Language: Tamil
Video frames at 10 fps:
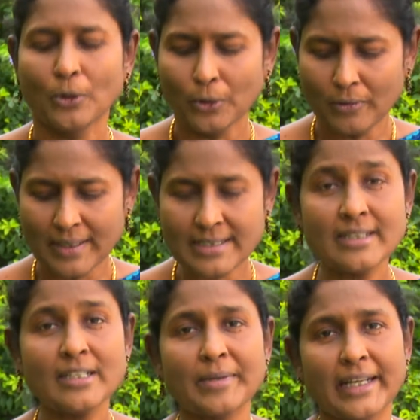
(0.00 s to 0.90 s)
ஒரு
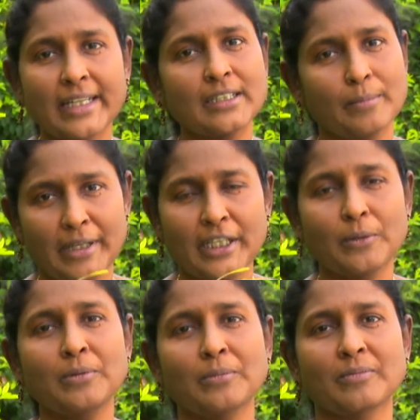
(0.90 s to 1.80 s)
வசனம் எனக்கு
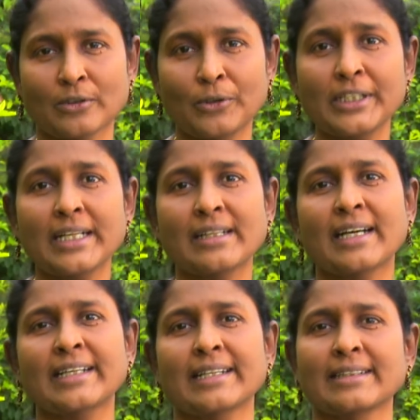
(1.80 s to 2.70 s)
மிகவும்
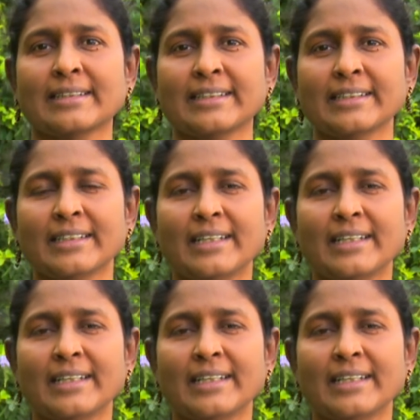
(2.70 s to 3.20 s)
தொடுகிறதாக இருந்தது